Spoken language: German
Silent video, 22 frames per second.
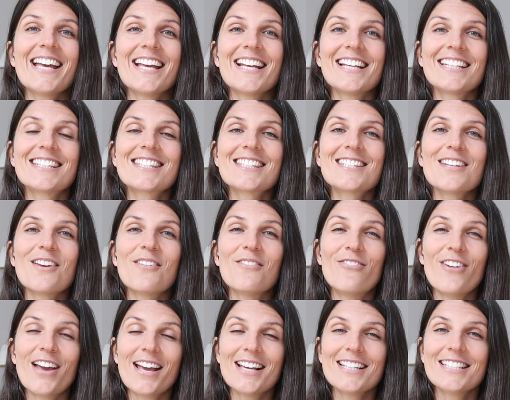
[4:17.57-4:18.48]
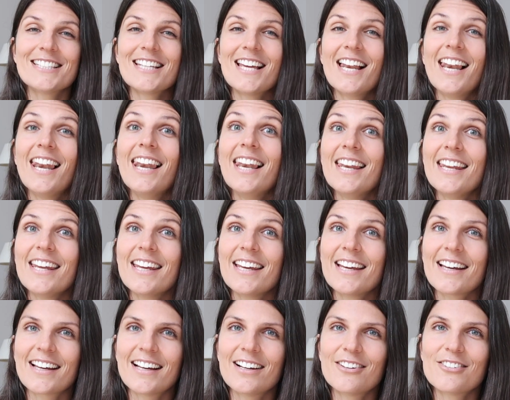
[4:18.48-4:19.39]
ist, welche
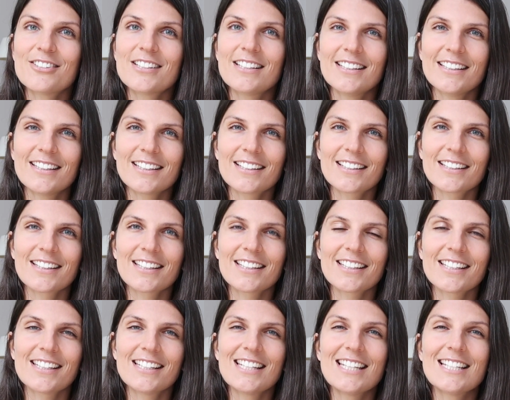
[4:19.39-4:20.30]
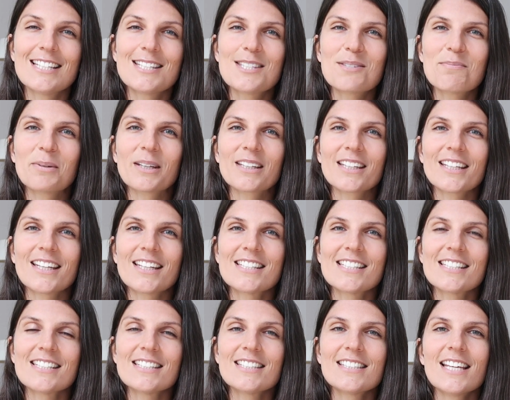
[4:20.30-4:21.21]
Lehrer und Lehrerinnen
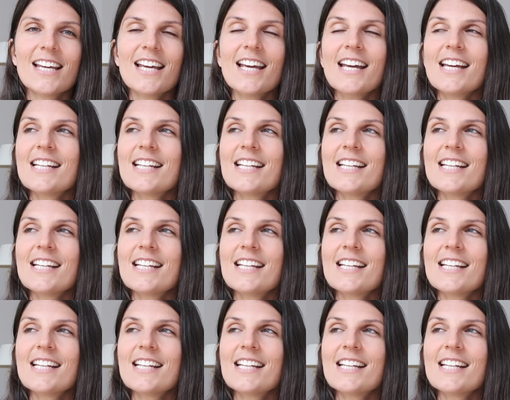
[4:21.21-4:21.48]
inspirieren dich.